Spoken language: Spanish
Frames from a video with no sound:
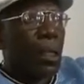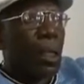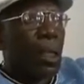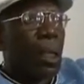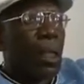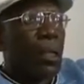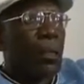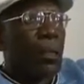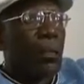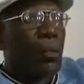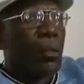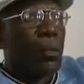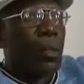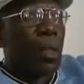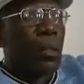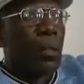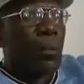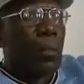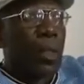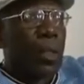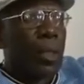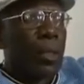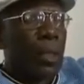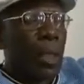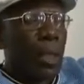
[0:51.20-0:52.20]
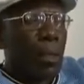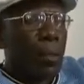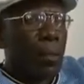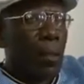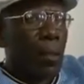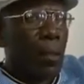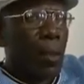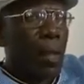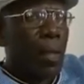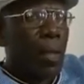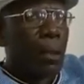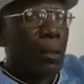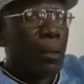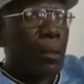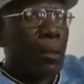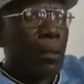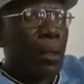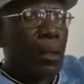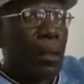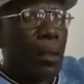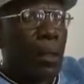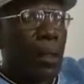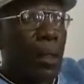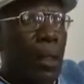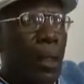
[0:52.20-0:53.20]
Entonces, ¿qué pasa?
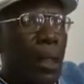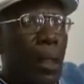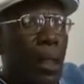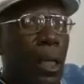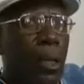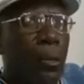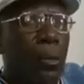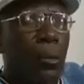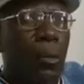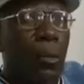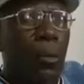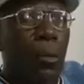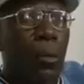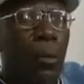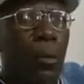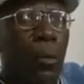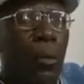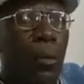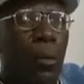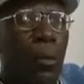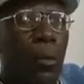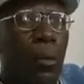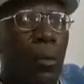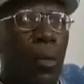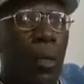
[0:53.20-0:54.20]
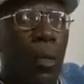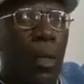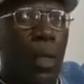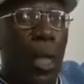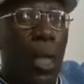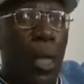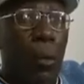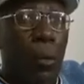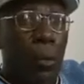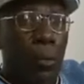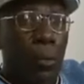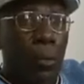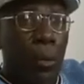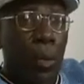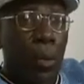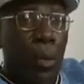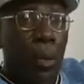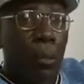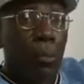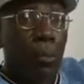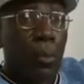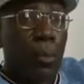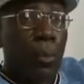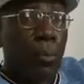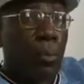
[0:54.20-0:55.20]
Estos coros de clave, por
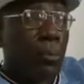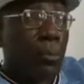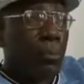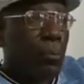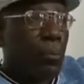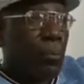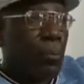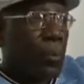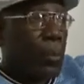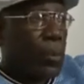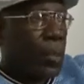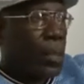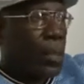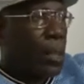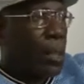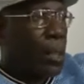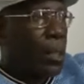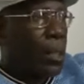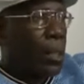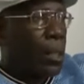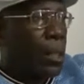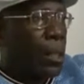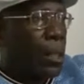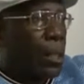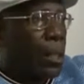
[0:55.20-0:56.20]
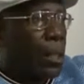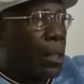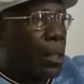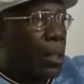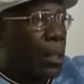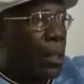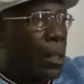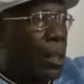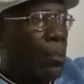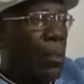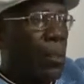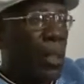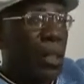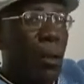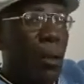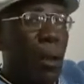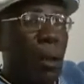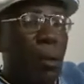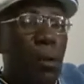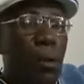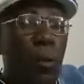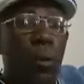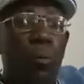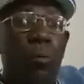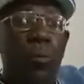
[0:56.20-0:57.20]
ejemplo,
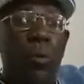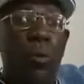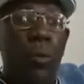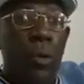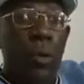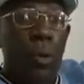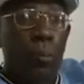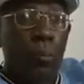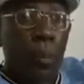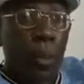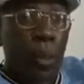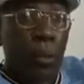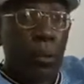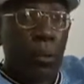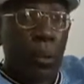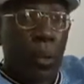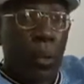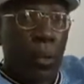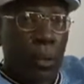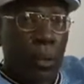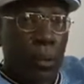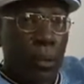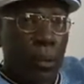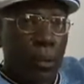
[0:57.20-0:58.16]
imitaban los orfeones españoles.